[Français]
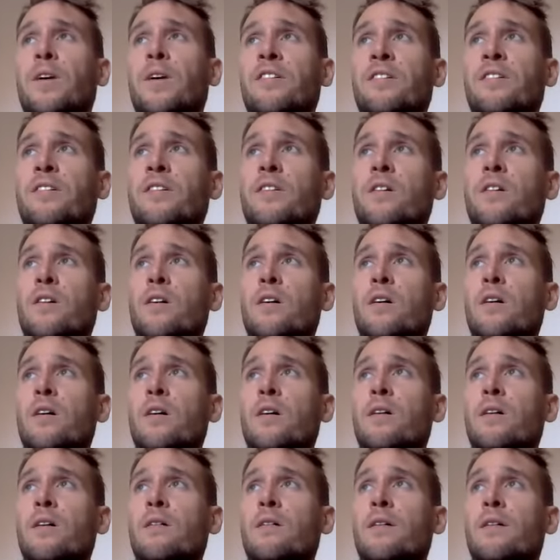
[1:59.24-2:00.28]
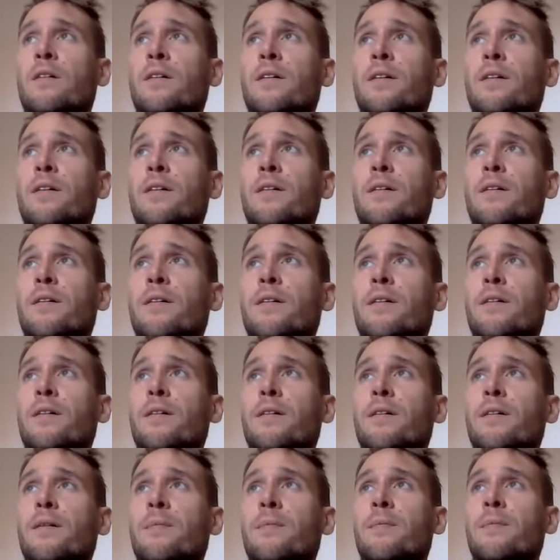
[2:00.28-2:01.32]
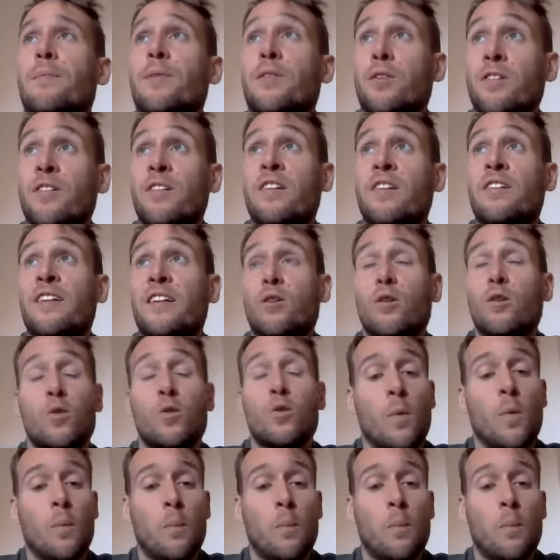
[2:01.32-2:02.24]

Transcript: Parce que est-ce que ces êtres